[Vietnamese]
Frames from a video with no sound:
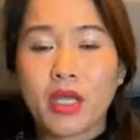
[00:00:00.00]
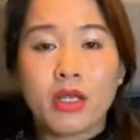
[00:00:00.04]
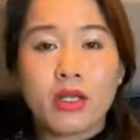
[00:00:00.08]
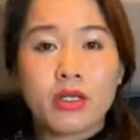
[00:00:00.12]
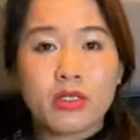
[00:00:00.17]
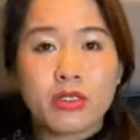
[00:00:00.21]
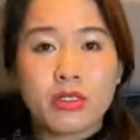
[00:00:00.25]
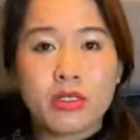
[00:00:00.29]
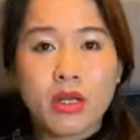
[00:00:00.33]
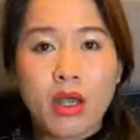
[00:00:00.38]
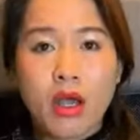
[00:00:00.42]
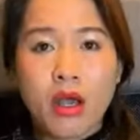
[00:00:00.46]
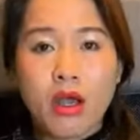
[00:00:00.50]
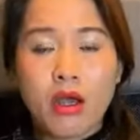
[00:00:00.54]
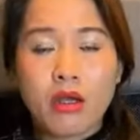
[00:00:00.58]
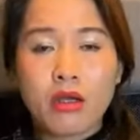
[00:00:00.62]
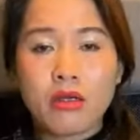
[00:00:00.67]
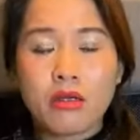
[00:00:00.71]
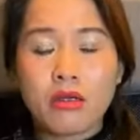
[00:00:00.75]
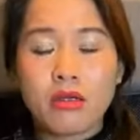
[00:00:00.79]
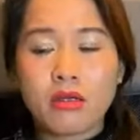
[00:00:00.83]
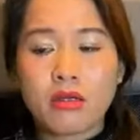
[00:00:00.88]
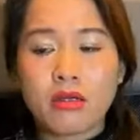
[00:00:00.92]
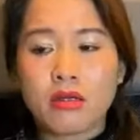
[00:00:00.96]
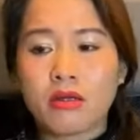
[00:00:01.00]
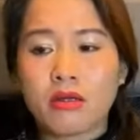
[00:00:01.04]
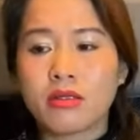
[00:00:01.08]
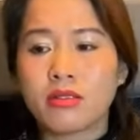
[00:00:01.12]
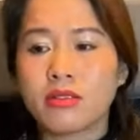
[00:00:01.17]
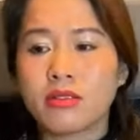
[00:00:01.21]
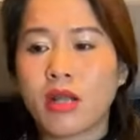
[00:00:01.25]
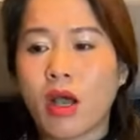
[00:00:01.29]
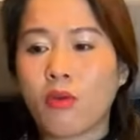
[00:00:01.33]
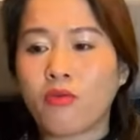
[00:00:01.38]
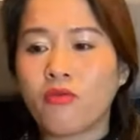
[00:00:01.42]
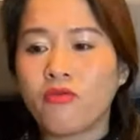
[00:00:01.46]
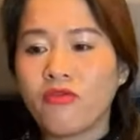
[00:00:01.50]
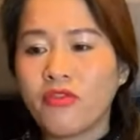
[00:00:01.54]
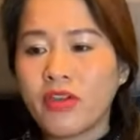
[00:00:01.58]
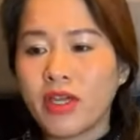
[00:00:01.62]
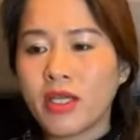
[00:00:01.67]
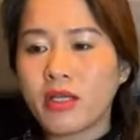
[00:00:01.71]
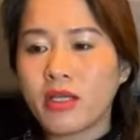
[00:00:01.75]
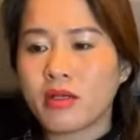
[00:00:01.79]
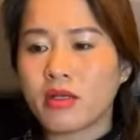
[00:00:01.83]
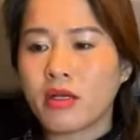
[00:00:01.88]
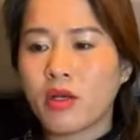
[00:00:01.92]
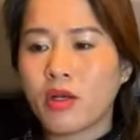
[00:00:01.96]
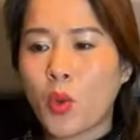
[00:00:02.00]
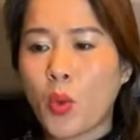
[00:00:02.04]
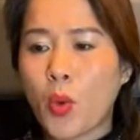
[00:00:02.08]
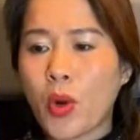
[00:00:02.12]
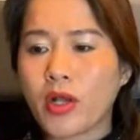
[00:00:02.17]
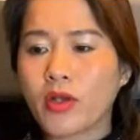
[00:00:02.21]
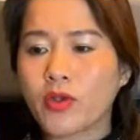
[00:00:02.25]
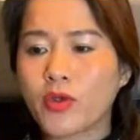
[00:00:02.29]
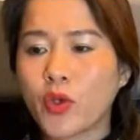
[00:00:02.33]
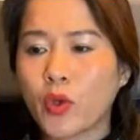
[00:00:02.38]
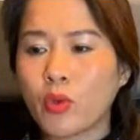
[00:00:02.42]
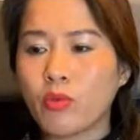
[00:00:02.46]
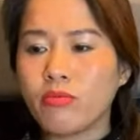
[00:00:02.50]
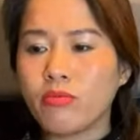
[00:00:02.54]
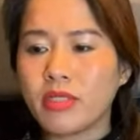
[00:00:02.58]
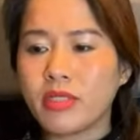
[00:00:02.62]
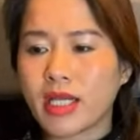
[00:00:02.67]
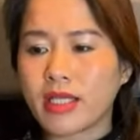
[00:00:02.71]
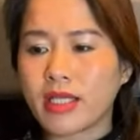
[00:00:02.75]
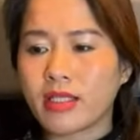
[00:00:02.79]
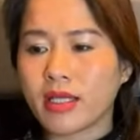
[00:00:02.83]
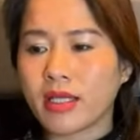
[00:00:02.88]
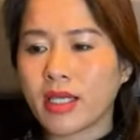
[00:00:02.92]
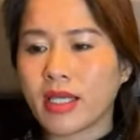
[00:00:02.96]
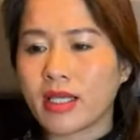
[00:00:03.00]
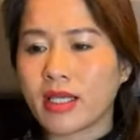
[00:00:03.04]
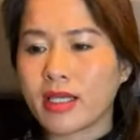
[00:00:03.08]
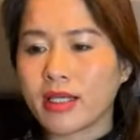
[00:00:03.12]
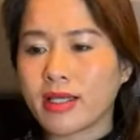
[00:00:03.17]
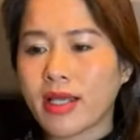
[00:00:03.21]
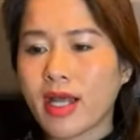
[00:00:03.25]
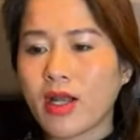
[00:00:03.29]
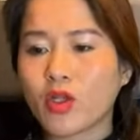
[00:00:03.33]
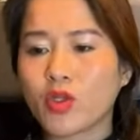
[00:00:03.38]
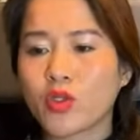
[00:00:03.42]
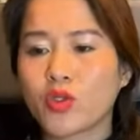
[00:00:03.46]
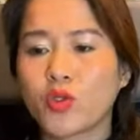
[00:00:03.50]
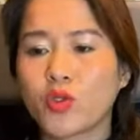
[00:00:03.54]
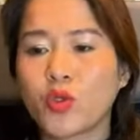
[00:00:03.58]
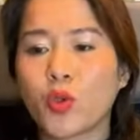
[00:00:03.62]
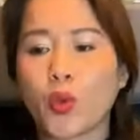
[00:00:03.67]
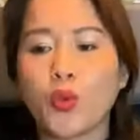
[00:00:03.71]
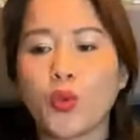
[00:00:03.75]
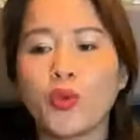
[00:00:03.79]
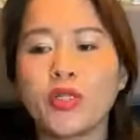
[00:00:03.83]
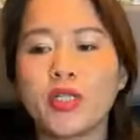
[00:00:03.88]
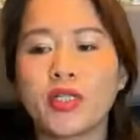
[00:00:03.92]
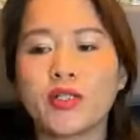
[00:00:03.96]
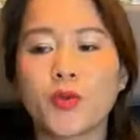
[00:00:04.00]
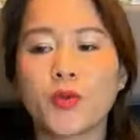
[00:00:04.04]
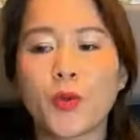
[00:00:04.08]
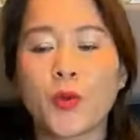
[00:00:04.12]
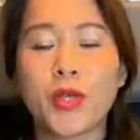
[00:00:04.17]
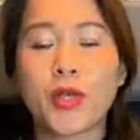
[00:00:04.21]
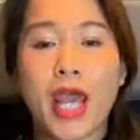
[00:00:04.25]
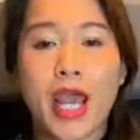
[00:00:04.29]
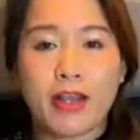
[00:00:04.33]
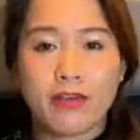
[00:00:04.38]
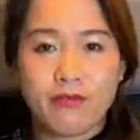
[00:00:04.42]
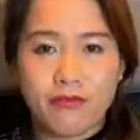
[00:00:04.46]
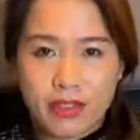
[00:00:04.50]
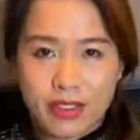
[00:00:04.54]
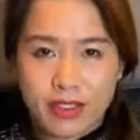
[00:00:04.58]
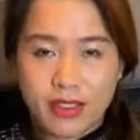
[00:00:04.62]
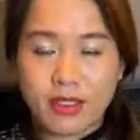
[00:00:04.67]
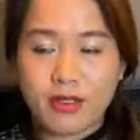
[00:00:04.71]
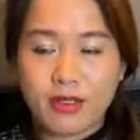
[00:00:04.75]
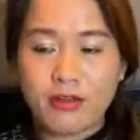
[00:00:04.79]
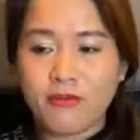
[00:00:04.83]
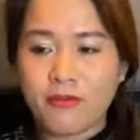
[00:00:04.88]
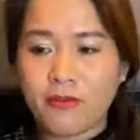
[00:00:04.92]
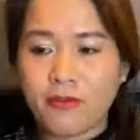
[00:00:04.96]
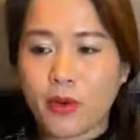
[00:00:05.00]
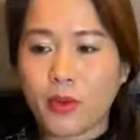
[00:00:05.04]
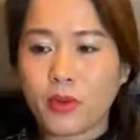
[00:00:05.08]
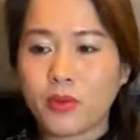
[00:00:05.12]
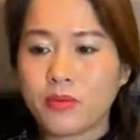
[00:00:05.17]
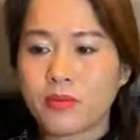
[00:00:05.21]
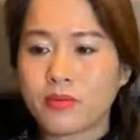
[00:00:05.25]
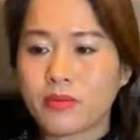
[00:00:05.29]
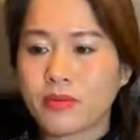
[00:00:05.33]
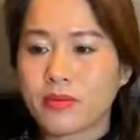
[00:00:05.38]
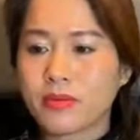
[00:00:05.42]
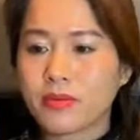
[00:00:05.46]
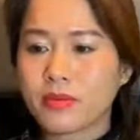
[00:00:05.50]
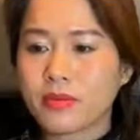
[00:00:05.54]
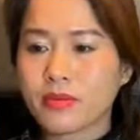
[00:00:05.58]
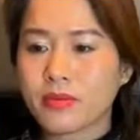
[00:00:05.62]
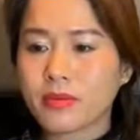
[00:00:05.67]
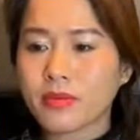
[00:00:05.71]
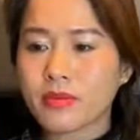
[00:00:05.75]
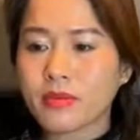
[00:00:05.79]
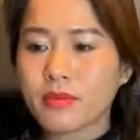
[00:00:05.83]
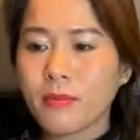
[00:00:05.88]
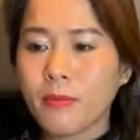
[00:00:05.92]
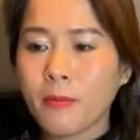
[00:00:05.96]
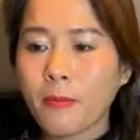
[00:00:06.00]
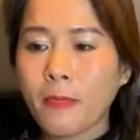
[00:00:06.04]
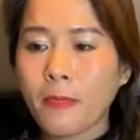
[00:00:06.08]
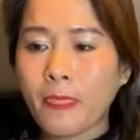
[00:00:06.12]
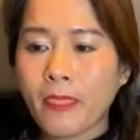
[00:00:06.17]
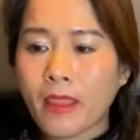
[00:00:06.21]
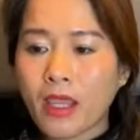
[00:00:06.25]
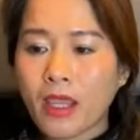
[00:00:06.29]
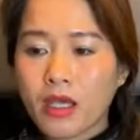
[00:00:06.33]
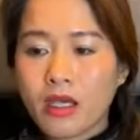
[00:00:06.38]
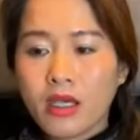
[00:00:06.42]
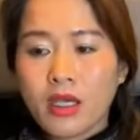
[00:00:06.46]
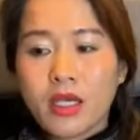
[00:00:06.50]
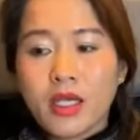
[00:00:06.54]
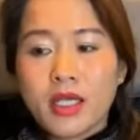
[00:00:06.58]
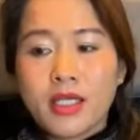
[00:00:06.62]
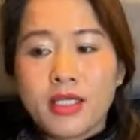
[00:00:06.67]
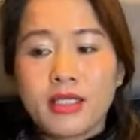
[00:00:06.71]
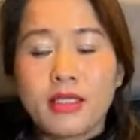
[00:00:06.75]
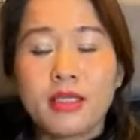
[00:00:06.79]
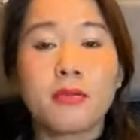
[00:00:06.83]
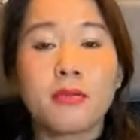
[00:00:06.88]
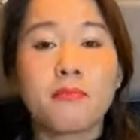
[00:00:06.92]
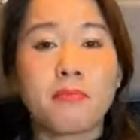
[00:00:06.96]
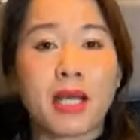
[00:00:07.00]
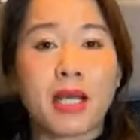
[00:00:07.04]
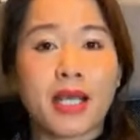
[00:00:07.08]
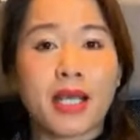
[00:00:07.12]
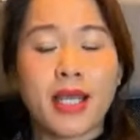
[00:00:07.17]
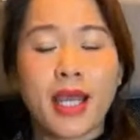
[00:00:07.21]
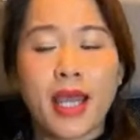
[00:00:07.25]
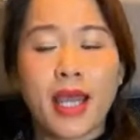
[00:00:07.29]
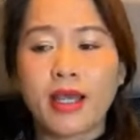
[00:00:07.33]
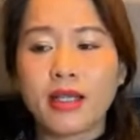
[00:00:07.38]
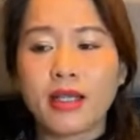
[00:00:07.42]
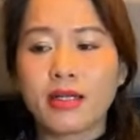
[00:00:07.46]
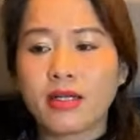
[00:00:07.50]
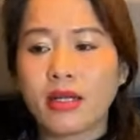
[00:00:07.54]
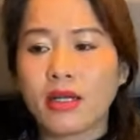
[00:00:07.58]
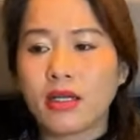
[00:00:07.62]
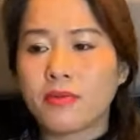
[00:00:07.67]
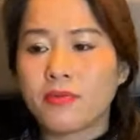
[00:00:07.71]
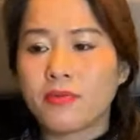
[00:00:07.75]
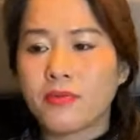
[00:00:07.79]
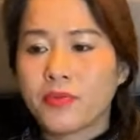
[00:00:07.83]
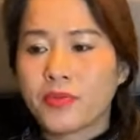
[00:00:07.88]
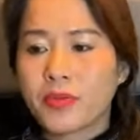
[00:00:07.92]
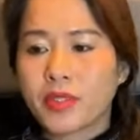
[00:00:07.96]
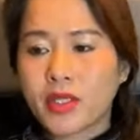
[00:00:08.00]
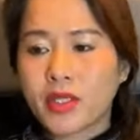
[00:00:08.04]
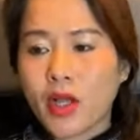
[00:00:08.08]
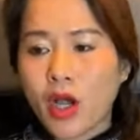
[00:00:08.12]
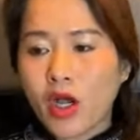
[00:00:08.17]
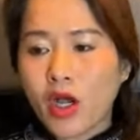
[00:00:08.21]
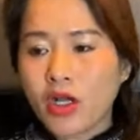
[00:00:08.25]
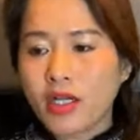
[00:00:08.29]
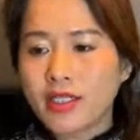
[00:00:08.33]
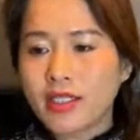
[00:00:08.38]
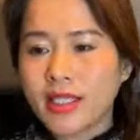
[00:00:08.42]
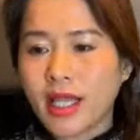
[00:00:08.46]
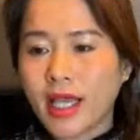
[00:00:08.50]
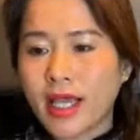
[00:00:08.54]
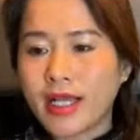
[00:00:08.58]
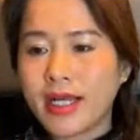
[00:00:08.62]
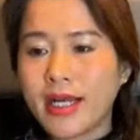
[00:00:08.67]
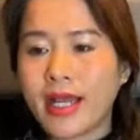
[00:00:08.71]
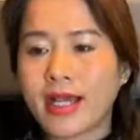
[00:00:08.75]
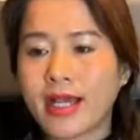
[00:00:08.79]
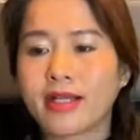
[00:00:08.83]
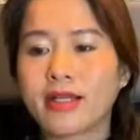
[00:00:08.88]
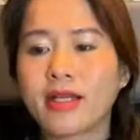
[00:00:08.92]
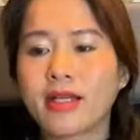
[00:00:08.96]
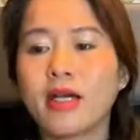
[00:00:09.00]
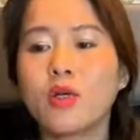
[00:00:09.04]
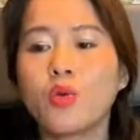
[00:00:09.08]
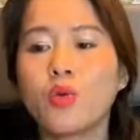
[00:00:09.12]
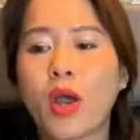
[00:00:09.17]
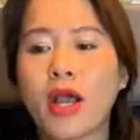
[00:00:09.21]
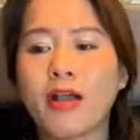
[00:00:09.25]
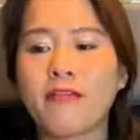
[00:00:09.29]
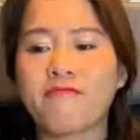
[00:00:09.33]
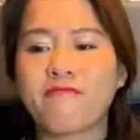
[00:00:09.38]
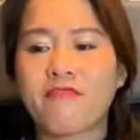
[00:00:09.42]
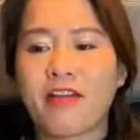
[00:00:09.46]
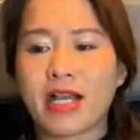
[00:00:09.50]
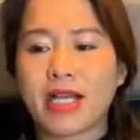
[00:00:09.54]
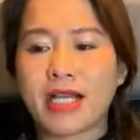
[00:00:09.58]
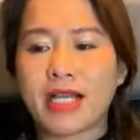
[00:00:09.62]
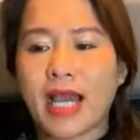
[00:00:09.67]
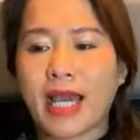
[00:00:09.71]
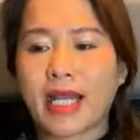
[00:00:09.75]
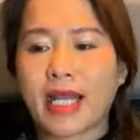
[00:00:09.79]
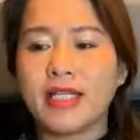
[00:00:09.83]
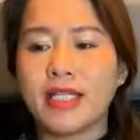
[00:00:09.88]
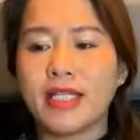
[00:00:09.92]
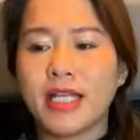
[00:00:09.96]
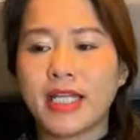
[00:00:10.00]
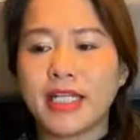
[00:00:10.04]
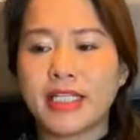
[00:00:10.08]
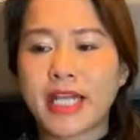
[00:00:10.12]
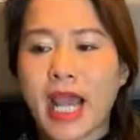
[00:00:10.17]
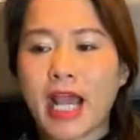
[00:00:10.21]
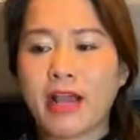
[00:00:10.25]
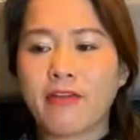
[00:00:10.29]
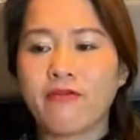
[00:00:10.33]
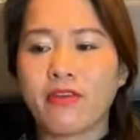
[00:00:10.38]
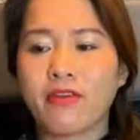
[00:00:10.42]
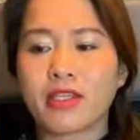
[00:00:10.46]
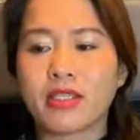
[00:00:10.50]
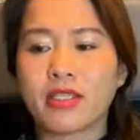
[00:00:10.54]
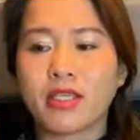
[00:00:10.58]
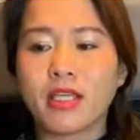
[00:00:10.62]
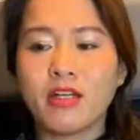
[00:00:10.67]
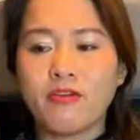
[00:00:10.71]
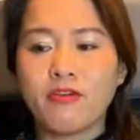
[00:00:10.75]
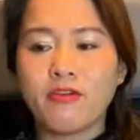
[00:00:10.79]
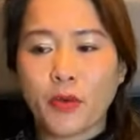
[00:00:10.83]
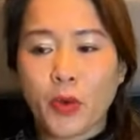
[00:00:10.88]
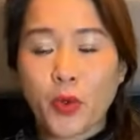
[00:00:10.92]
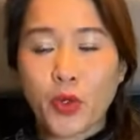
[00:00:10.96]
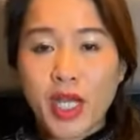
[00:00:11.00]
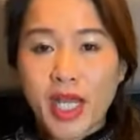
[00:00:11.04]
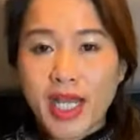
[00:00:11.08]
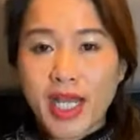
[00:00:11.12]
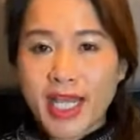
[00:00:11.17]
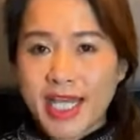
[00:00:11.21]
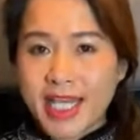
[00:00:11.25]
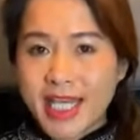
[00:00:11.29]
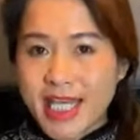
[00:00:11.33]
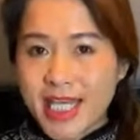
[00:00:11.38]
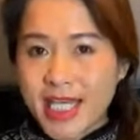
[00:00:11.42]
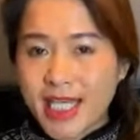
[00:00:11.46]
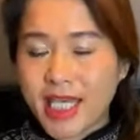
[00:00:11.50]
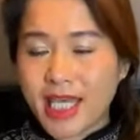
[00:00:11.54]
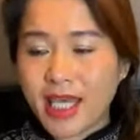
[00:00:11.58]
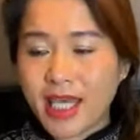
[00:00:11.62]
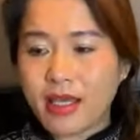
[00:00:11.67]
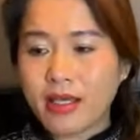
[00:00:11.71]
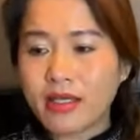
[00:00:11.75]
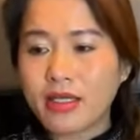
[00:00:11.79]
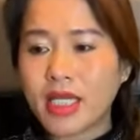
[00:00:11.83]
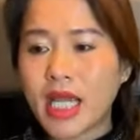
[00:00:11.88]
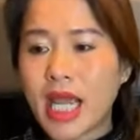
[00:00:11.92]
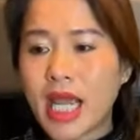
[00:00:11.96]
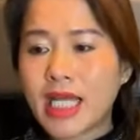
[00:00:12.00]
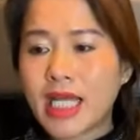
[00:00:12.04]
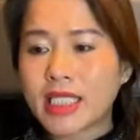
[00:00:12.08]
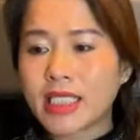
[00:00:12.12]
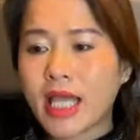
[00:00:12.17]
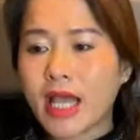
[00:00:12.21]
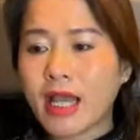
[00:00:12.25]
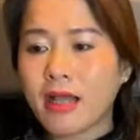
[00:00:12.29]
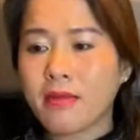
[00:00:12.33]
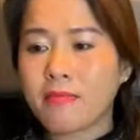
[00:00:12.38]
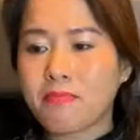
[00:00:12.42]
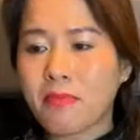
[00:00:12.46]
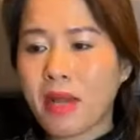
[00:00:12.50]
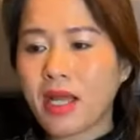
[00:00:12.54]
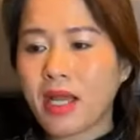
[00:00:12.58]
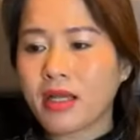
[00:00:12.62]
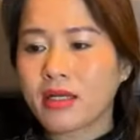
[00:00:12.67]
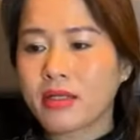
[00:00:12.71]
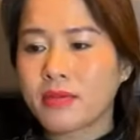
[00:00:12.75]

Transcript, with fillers: nó động viên quần chúng để thực hiện các chủ trương của đảng và chính phủ nhưng mặt khác đó nó có thể là cơ quan phản ảnh lên đảng và chính phủ các ý kiến thắc mắc